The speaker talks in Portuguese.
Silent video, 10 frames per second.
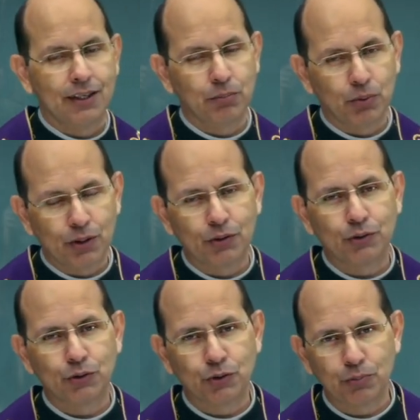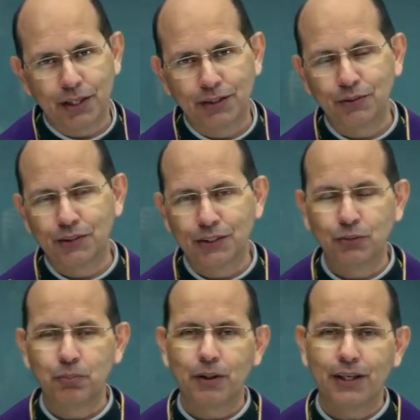embora nossos méritos
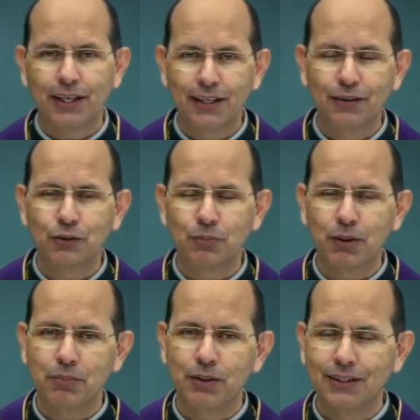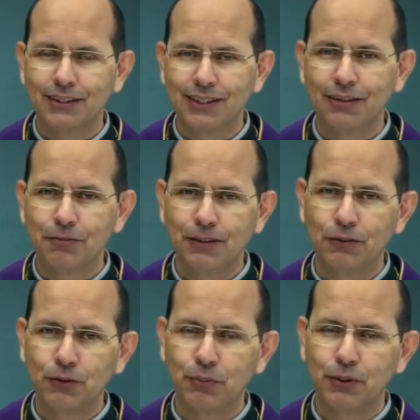sejam pequenos para merecer a
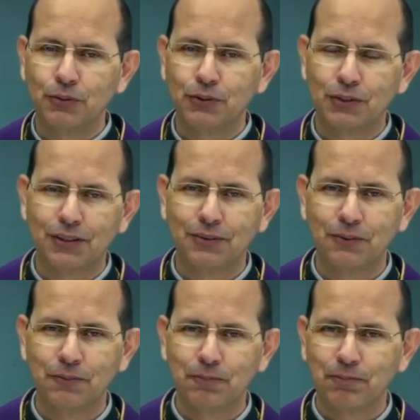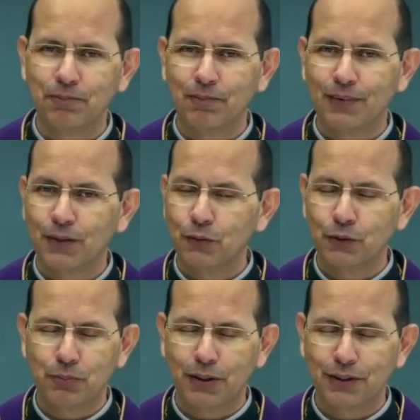vinda do Espírito Santo,
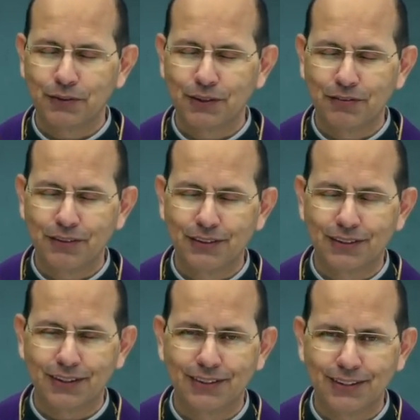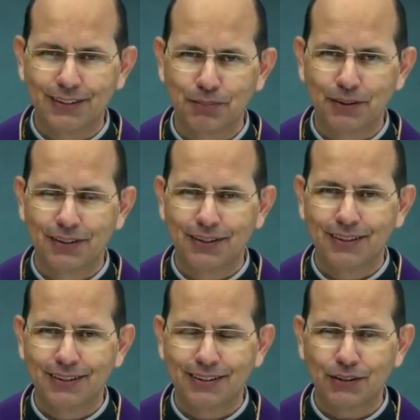os méritos da Virgem Santíssima
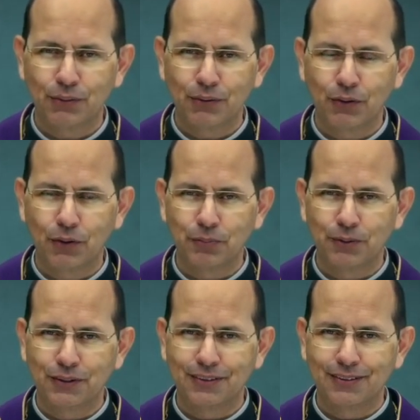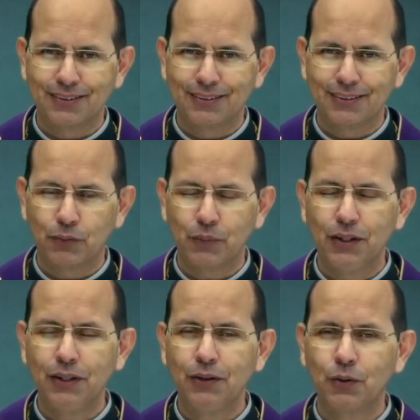são enormes, são
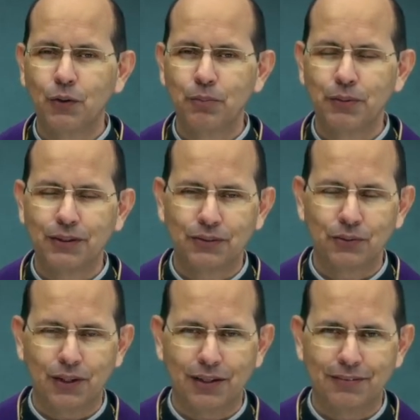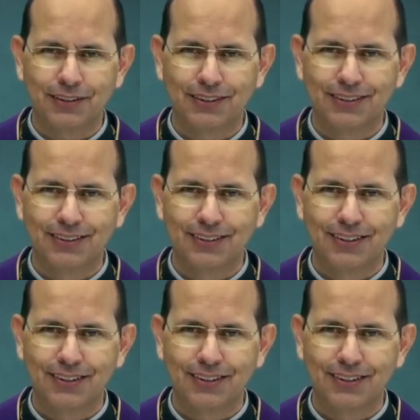incomensuráveis.